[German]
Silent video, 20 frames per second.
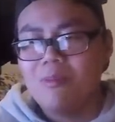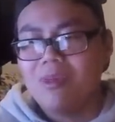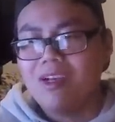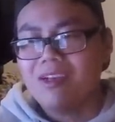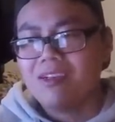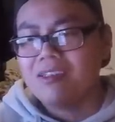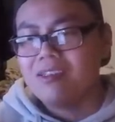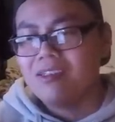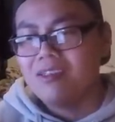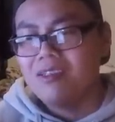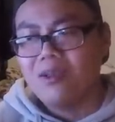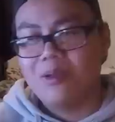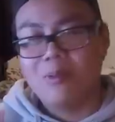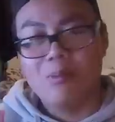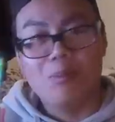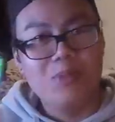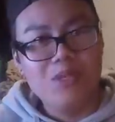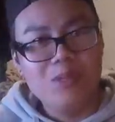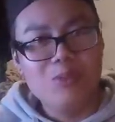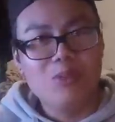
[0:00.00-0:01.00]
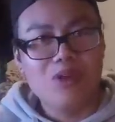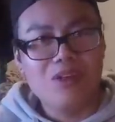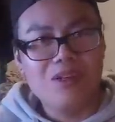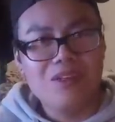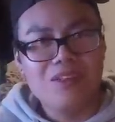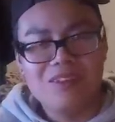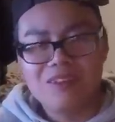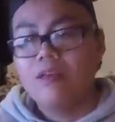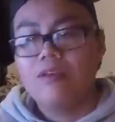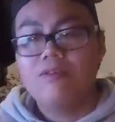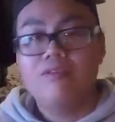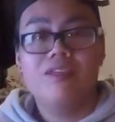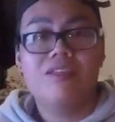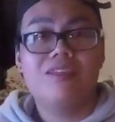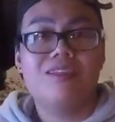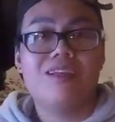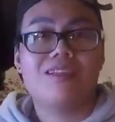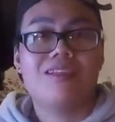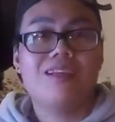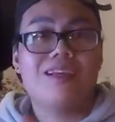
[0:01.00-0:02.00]
Max Bibor. Wie
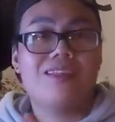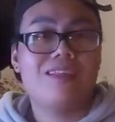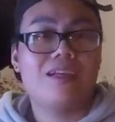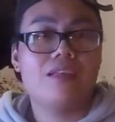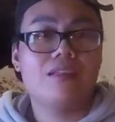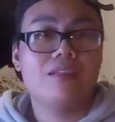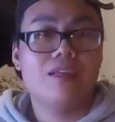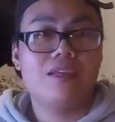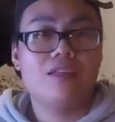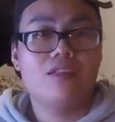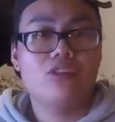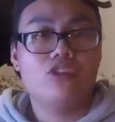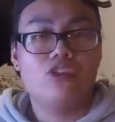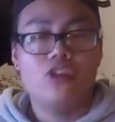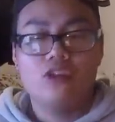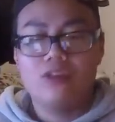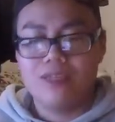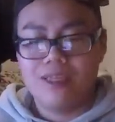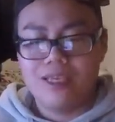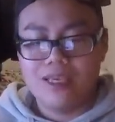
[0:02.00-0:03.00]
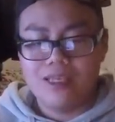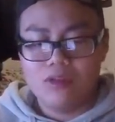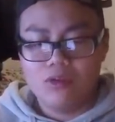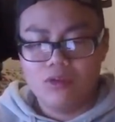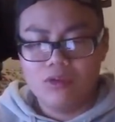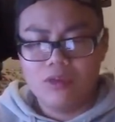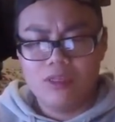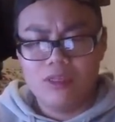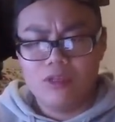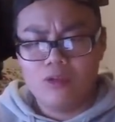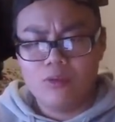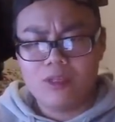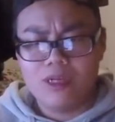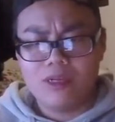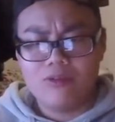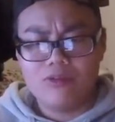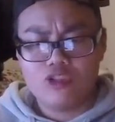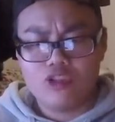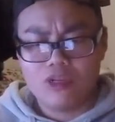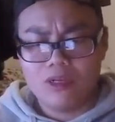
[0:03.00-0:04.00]
gesagt, attackentechnisch könnt ihr gerne unten in die
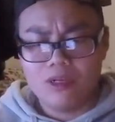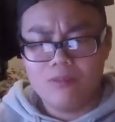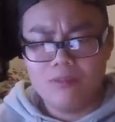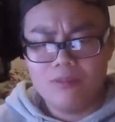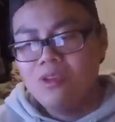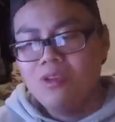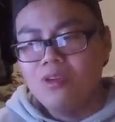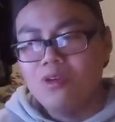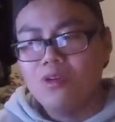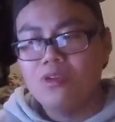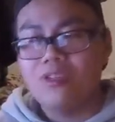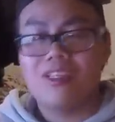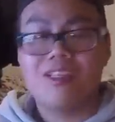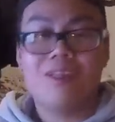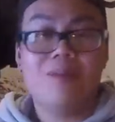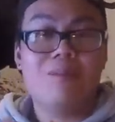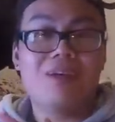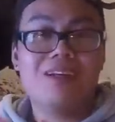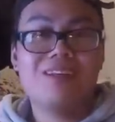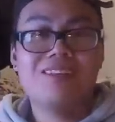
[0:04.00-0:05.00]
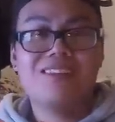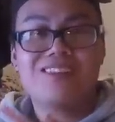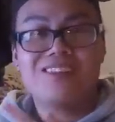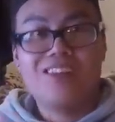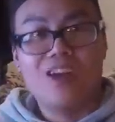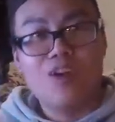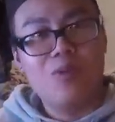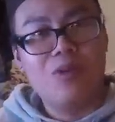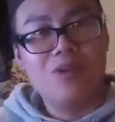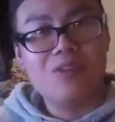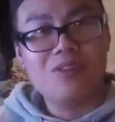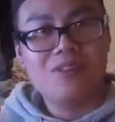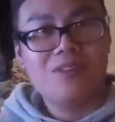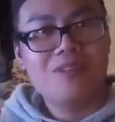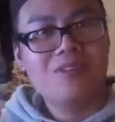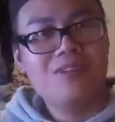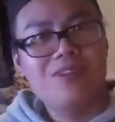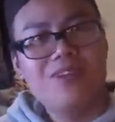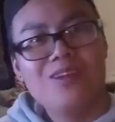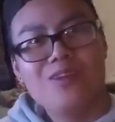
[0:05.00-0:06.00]
Kommentare was schreiben. 100er Max Taubos.
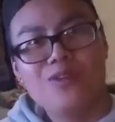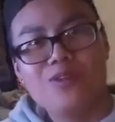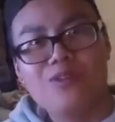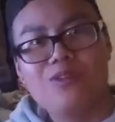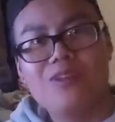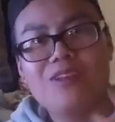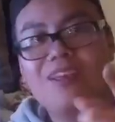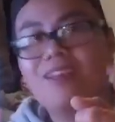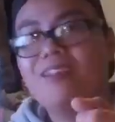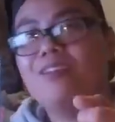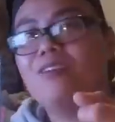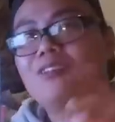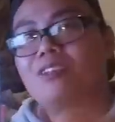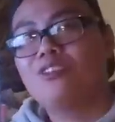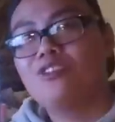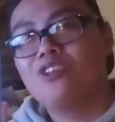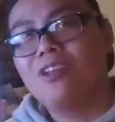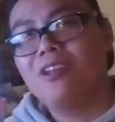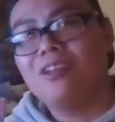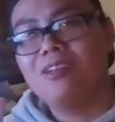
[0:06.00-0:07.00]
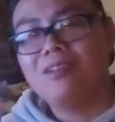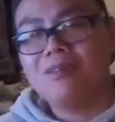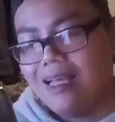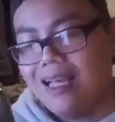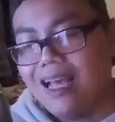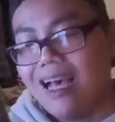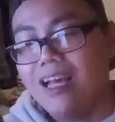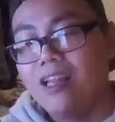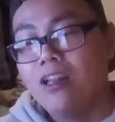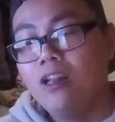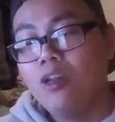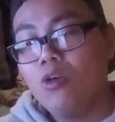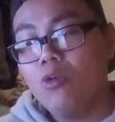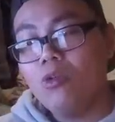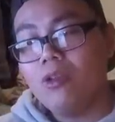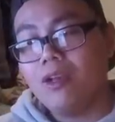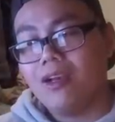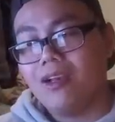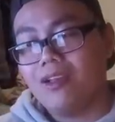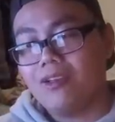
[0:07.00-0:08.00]
Grüße gehen raus an Schilling.
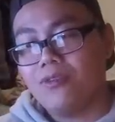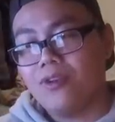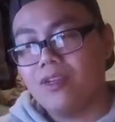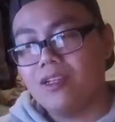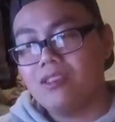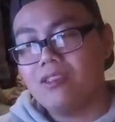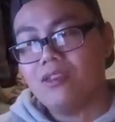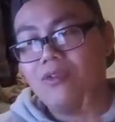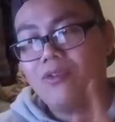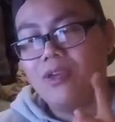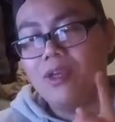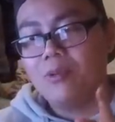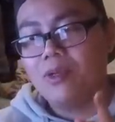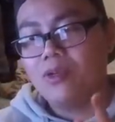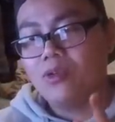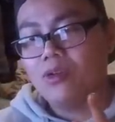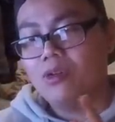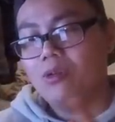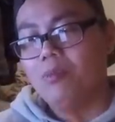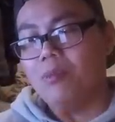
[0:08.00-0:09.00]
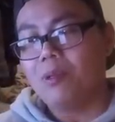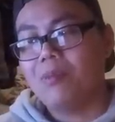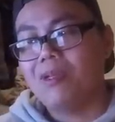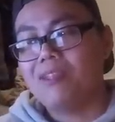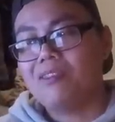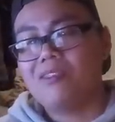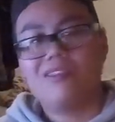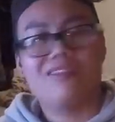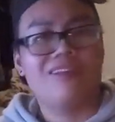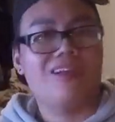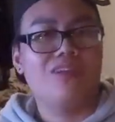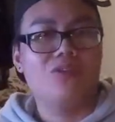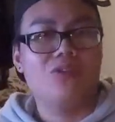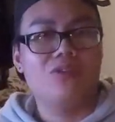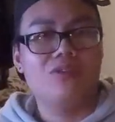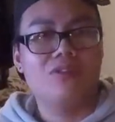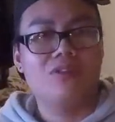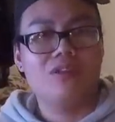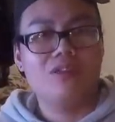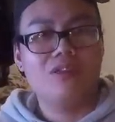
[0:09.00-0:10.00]
Alola Radfratz fehlt mir noch. Mein bestes
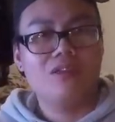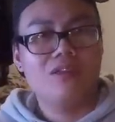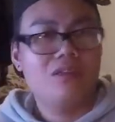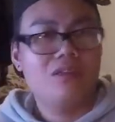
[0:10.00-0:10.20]
93.